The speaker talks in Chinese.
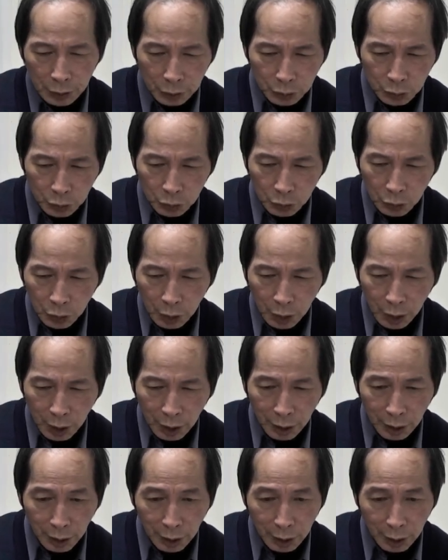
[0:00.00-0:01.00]
若
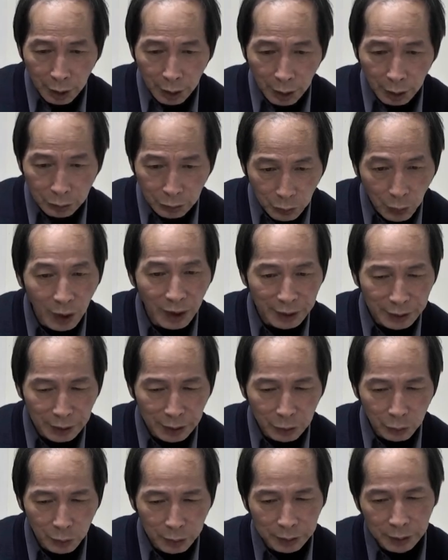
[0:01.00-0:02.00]
耳
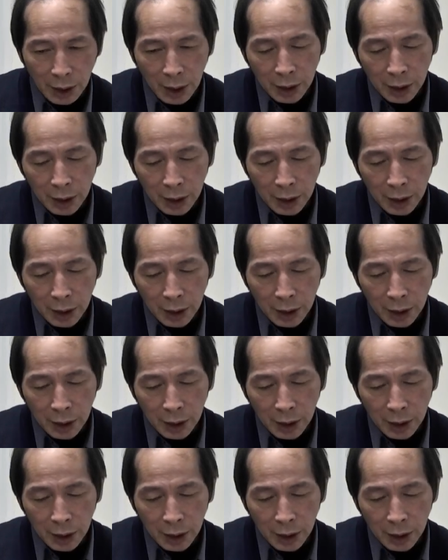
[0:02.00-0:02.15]
根闻，